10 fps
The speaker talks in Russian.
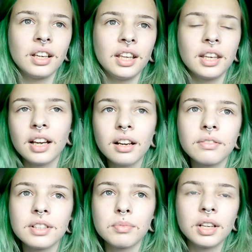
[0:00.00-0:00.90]
И как
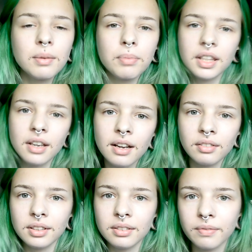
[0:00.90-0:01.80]
вы смогли
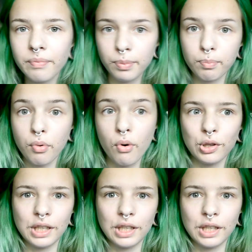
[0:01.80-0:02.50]
понять, по